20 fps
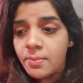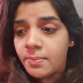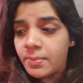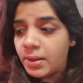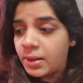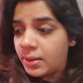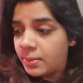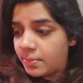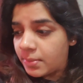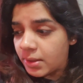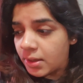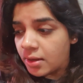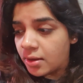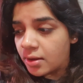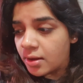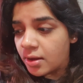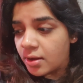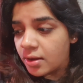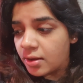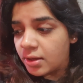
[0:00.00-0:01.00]
मैंने
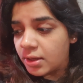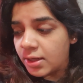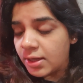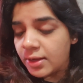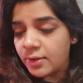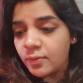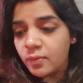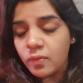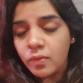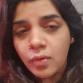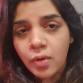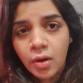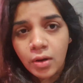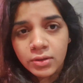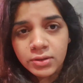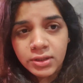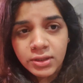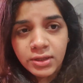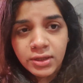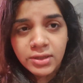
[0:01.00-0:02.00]
प्रियंका का कल एक
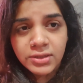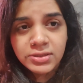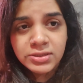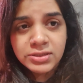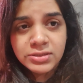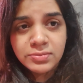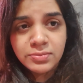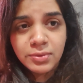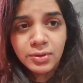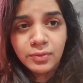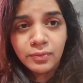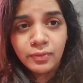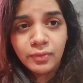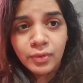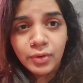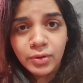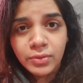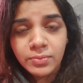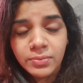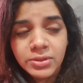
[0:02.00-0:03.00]
ब्लॉग देखा जिसमें
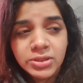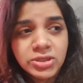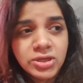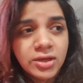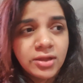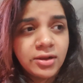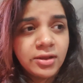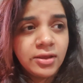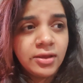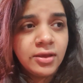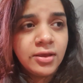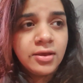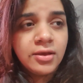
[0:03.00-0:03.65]
वो बेचारी